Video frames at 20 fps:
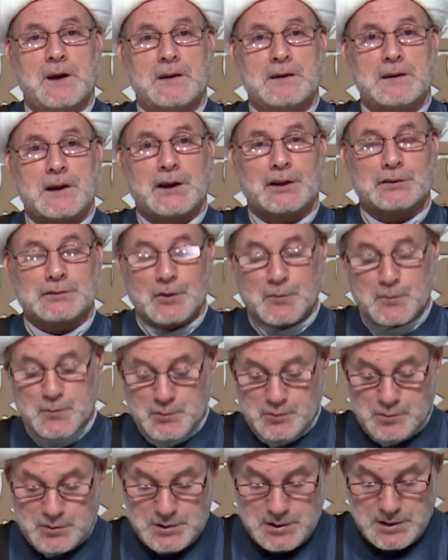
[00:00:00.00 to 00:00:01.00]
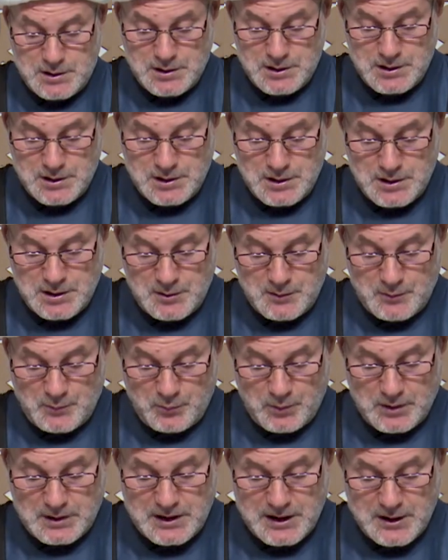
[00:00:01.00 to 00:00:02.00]
لا نطلبه
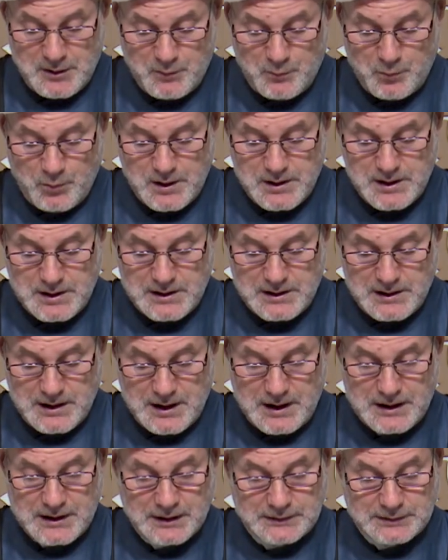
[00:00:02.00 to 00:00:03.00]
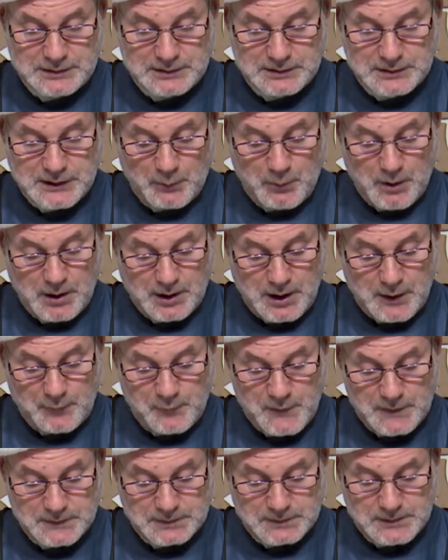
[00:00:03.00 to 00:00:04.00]
ولا وإلا
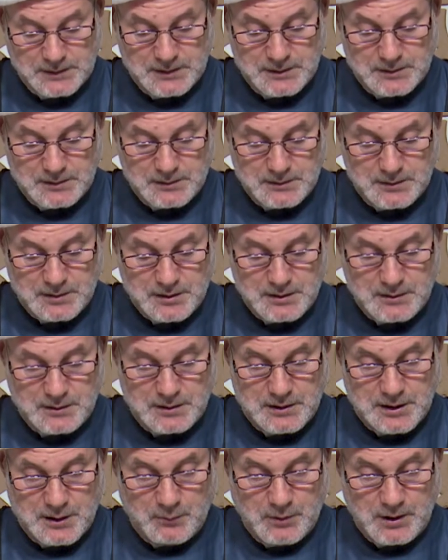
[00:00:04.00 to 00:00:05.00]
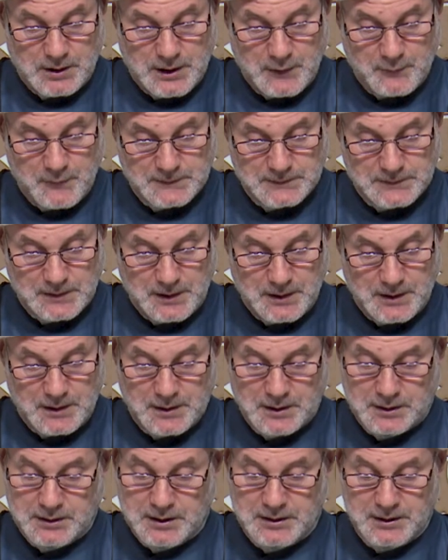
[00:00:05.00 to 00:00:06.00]
لتوقفت لوقفت
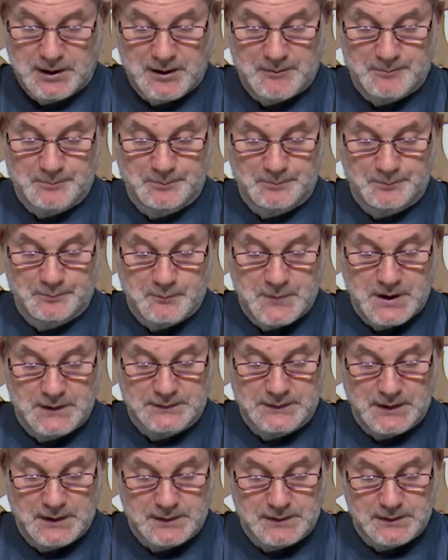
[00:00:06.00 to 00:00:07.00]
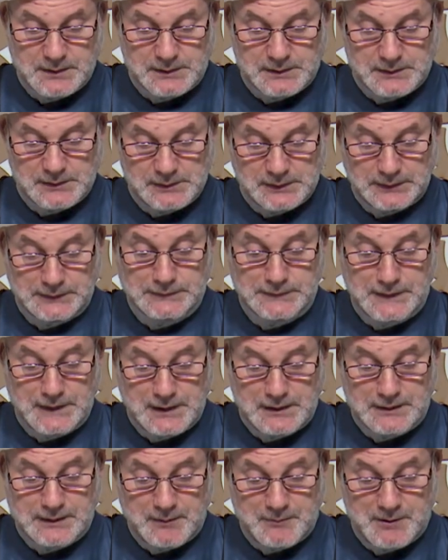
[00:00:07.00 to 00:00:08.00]
الحركة نعم ما نتحرك عندنا
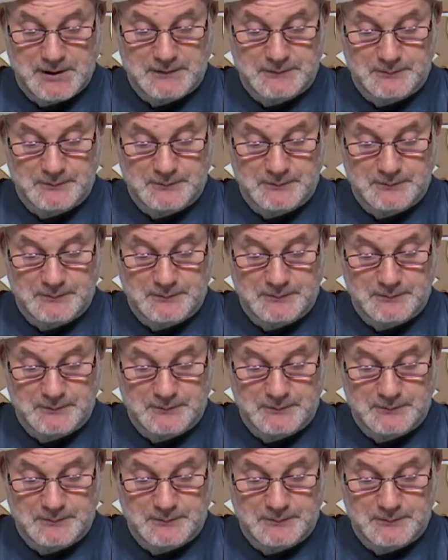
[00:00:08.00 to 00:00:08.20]
الكمال